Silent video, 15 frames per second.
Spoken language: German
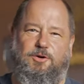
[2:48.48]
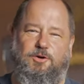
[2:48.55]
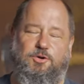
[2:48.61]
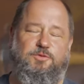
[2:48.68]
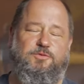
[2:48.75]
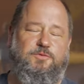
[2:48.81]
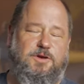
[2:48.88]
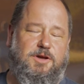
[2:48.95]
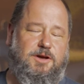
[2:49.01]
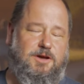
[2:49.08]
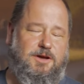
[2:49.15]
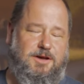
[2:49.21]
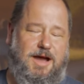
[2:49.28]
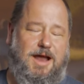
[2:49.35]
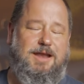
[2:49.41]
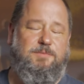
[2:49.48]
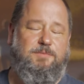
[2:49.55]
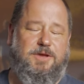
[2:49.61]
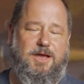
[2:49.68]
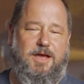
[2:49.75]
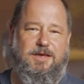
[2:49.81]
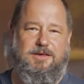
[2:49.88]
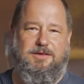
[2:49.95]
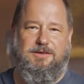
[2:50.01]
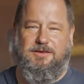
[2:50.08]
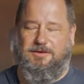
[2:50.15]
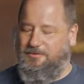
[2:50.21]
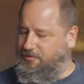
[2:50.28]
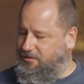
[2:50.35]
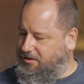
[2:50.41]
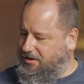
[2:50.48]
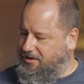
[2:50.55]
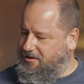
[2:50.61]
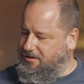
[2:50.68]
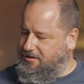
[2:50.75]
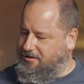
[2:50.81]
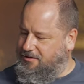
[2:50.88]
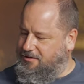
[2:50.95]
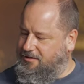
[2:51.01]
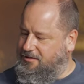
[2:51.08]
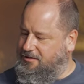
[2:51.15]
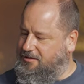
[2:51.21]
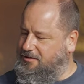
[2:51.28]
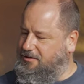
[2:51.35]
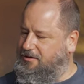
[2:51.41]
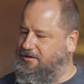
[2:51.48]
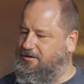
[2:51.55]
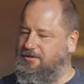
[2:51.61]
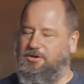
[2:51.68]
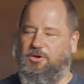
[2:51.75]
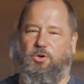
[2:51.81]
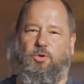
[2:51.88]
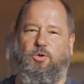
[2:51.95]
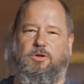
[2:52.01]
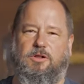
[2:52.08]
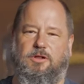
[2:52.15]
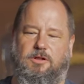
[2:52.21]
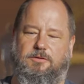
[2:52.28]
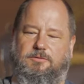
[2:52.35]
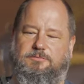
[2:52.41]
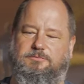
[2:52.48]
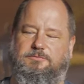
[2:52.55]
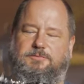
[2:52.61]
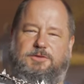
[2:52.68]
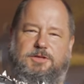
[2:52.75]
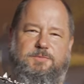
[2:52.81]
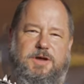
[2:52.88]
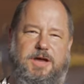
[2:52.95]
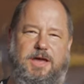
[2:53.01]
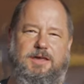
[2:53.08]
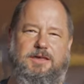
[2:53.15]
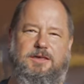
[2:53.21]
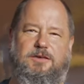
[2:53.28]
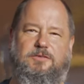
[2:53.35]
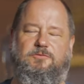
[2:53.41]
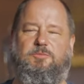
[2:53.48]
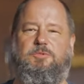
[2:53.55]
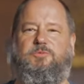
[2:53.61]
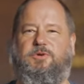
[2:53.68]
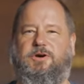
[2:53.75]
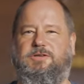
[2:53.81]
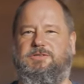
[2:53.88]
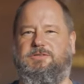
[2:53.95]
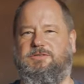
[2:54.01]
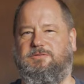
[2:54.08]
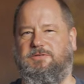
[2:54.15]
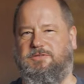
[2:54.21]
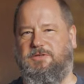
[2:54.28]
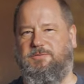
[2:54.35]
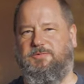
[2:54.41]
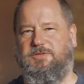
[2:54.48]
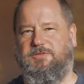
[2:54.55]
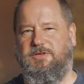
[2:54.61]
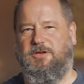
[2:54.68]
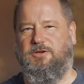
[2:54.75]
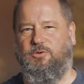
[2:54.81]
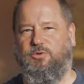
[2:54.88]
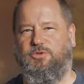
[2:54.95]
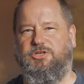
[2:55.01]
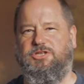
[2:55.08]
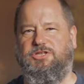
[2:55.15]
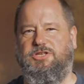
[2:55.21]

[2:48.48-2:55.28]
Und für alle Bereiche, für denen Grödel nicht mehr reichen, wo man weiß, es gibt sehr große